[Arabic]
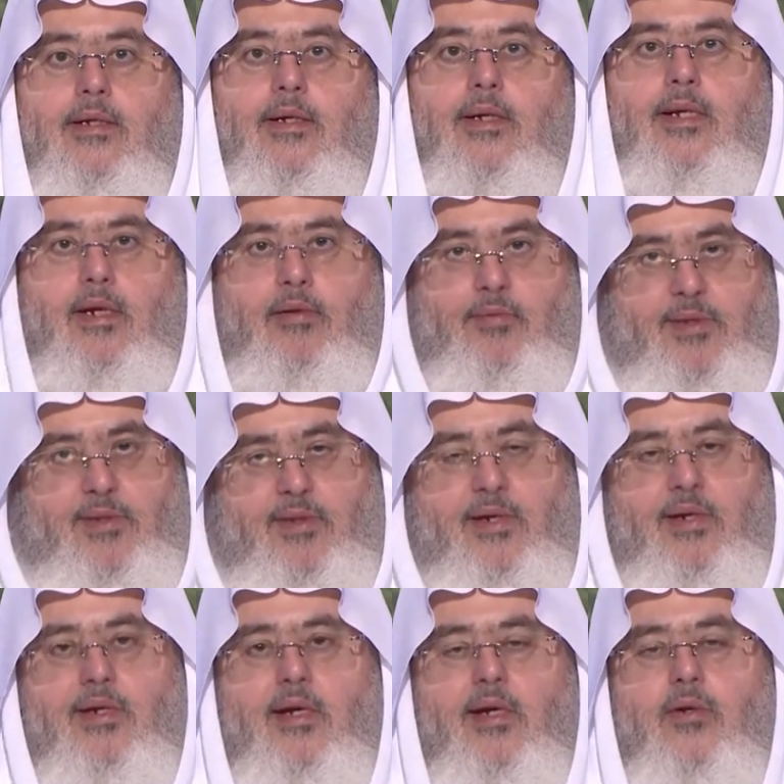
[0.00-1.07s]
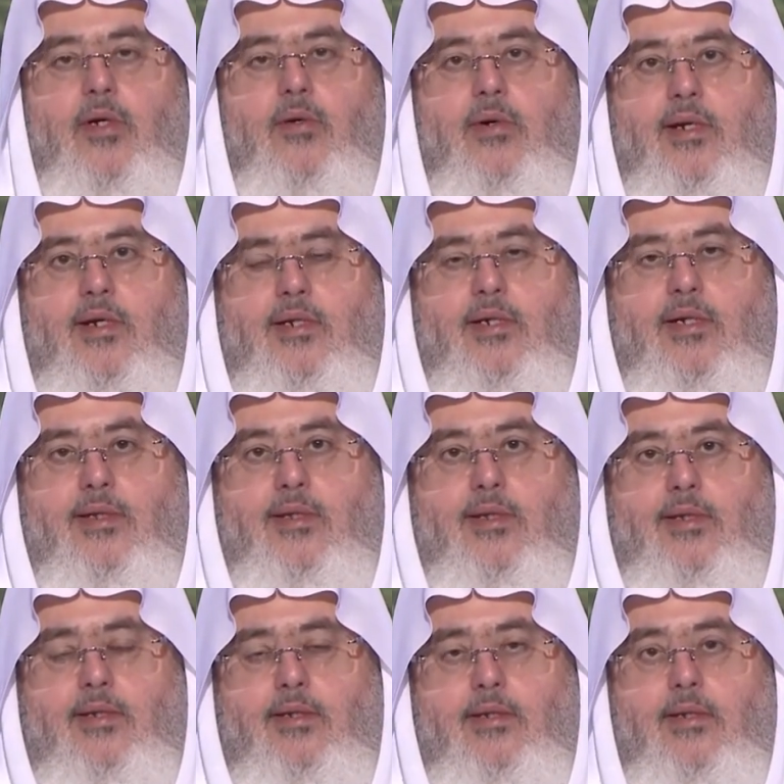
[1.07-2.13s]
إن المبذرين كانوا إخوان
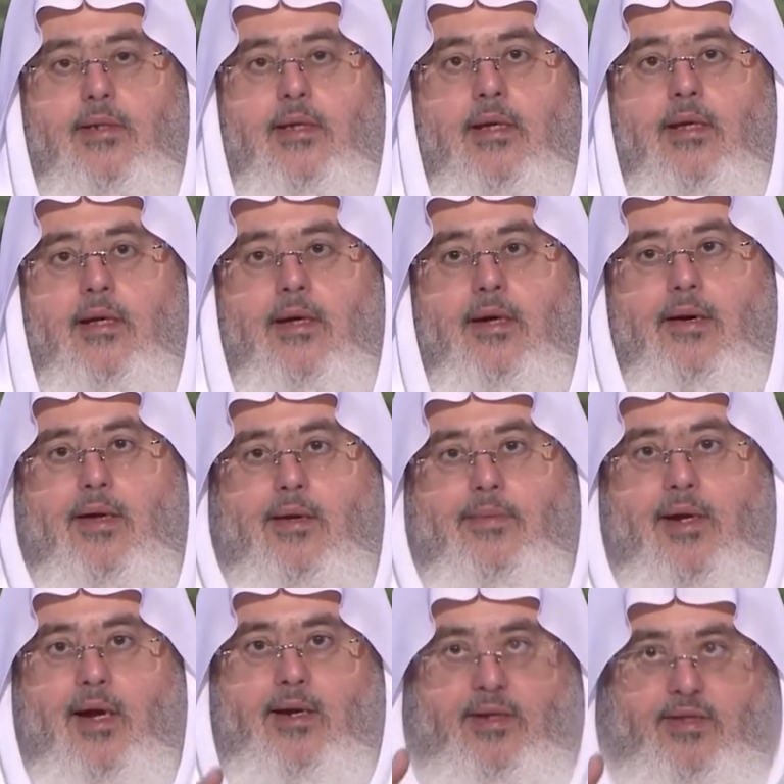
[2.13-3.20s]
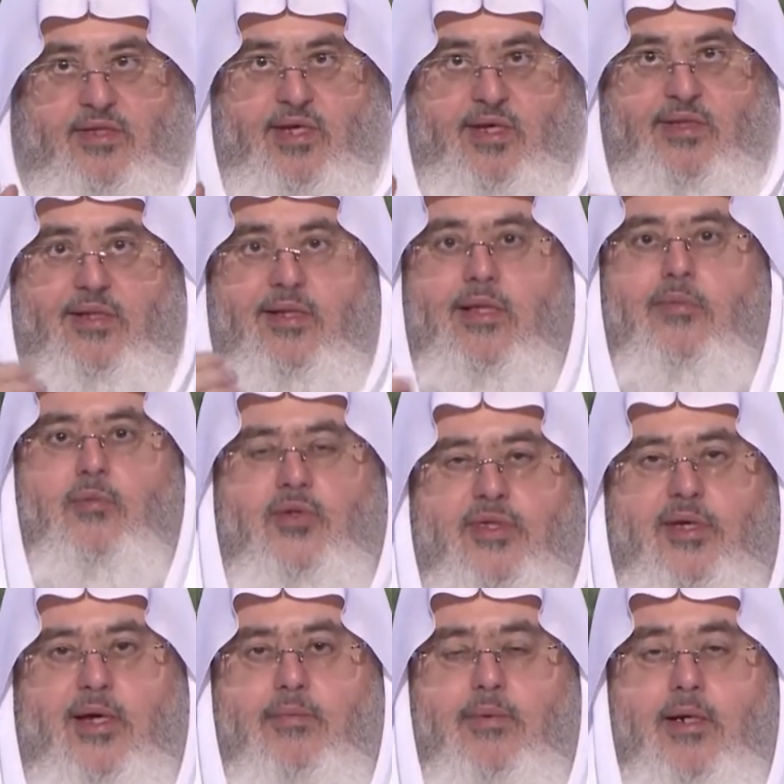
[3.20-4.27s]
الشياطين رابعا تخطيط
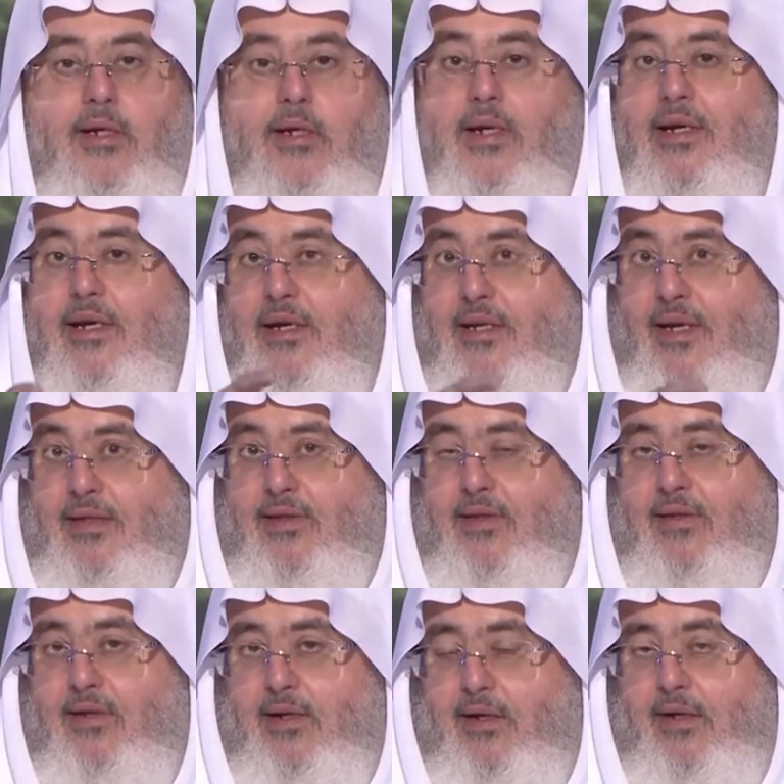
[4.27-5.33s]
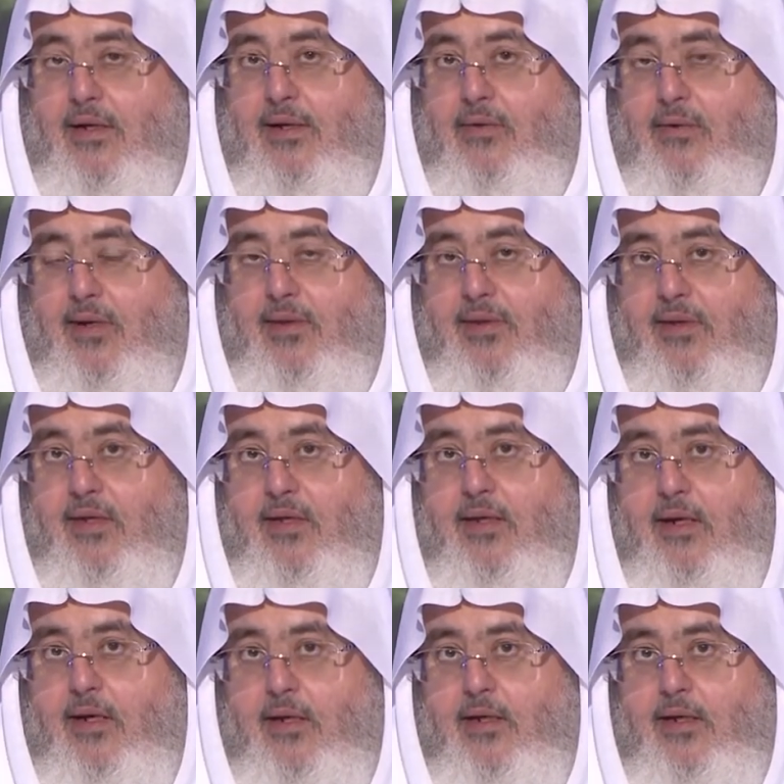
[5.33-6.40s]
المستقبل إنك أن تذر
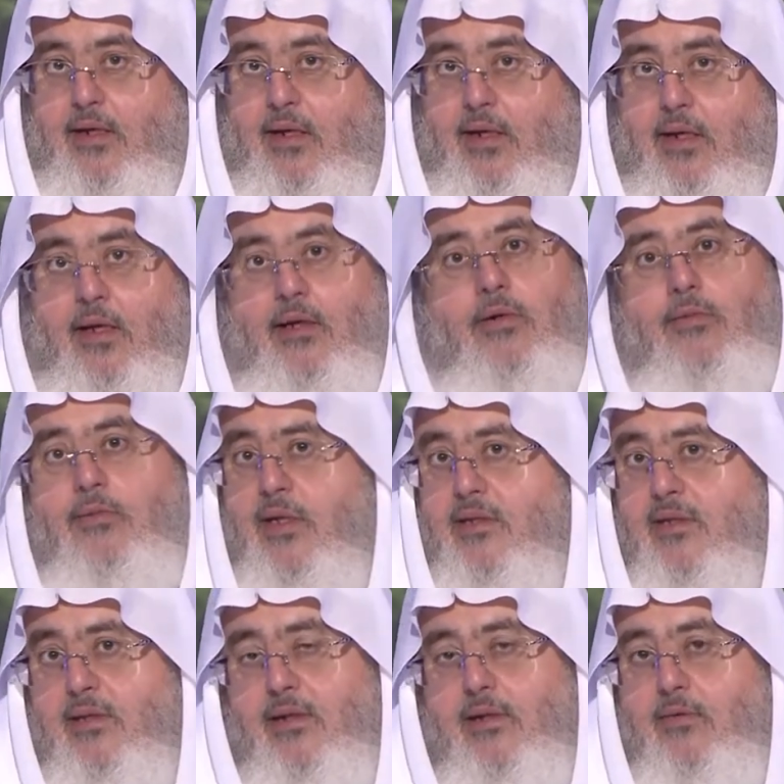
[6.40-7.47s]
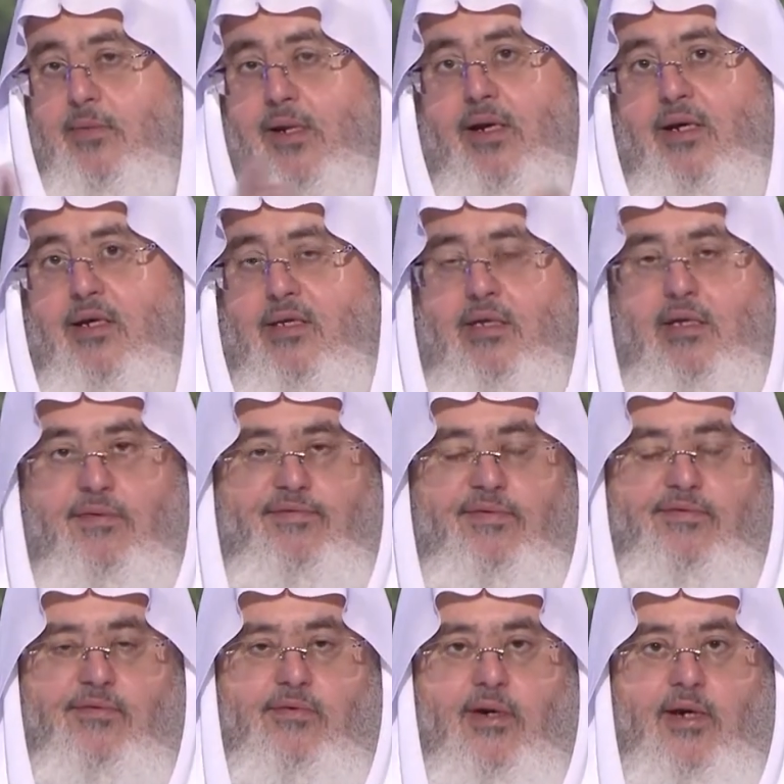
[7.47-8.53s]
ورثتك أغنياء خير من أن تذرهم عار يتكففون